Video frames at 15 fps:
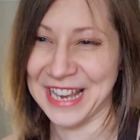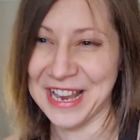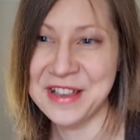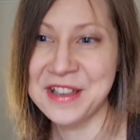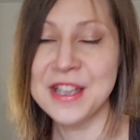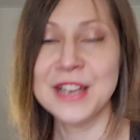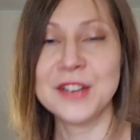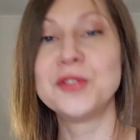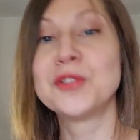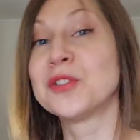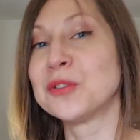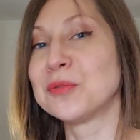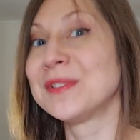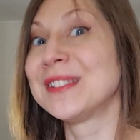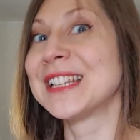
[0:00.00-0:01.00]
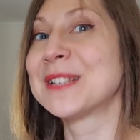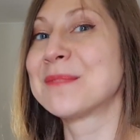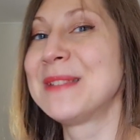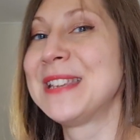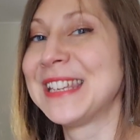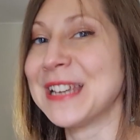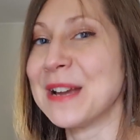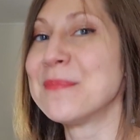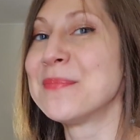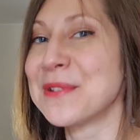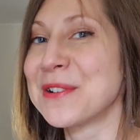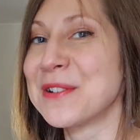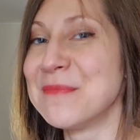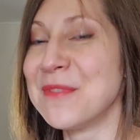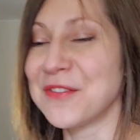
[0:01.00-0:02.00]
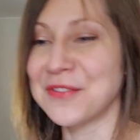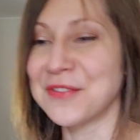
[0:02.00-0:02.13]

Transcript: c'est juste que je vous explique un peu comment